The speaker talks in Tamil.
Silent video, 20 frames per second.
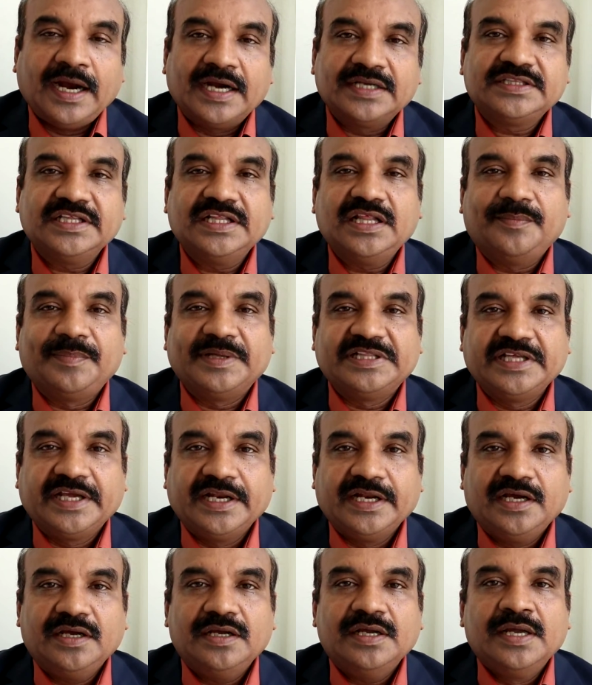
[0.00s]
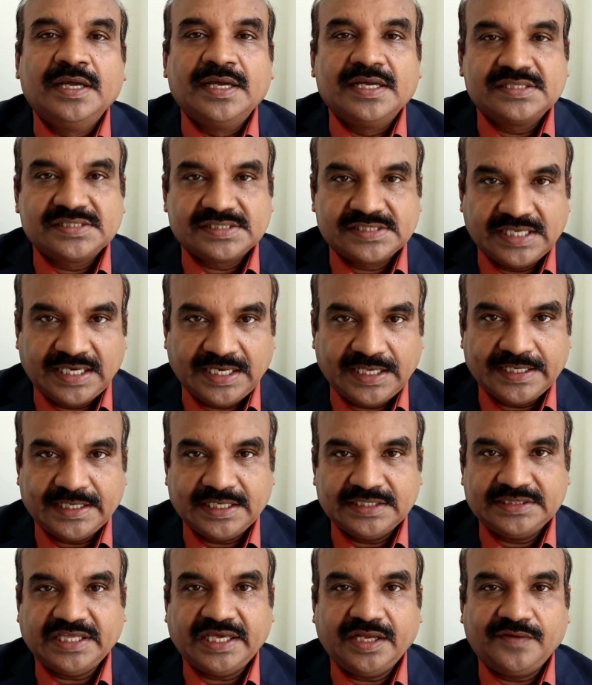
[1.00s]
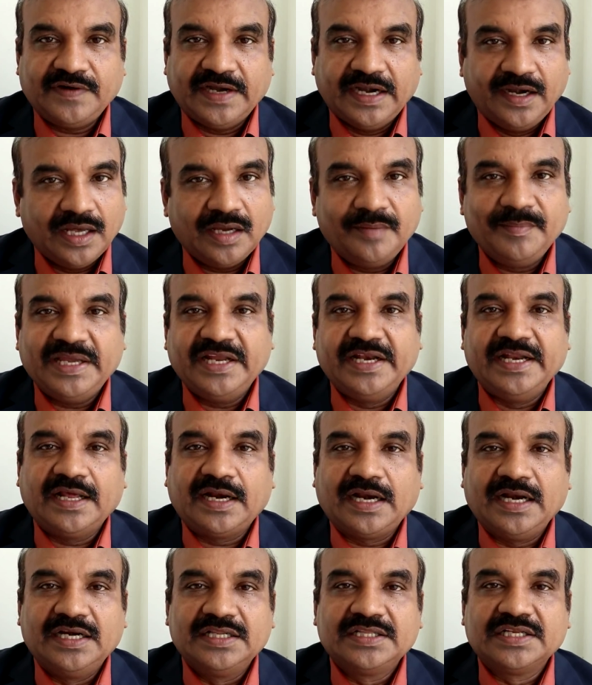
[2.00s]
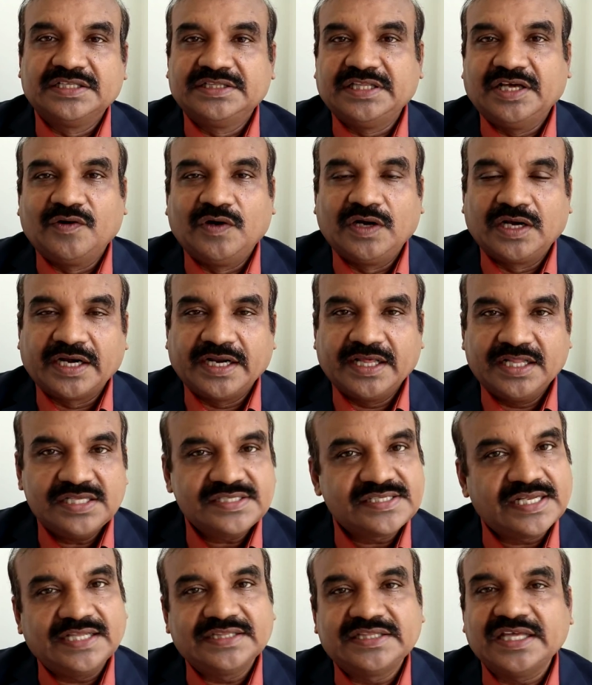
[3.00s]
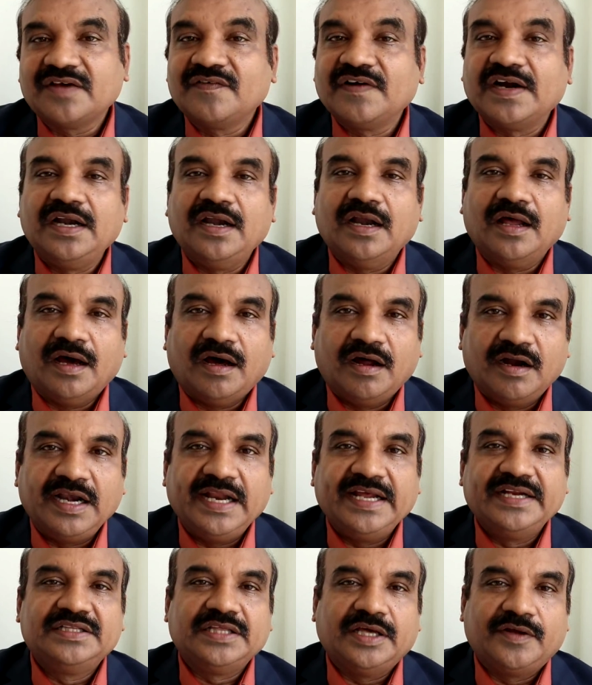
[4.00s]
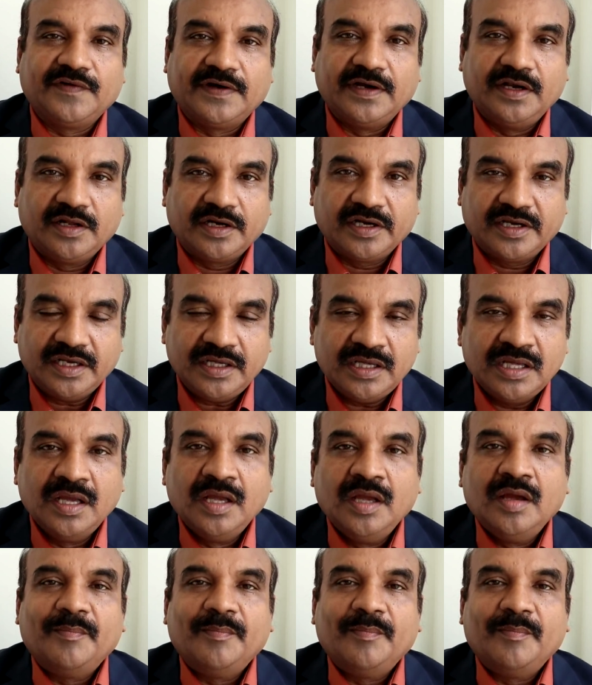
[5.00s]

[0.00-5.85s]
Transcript: அடுத்ததாக பார்த்தீங்கன்னா சில தேர்வு எல்லாமே நேரில் எழுதுகிற தேர்வுகள் கிடையாது சில தேர்வுகள் ஆன்லைன் தேர்வுகளும் இருக்குது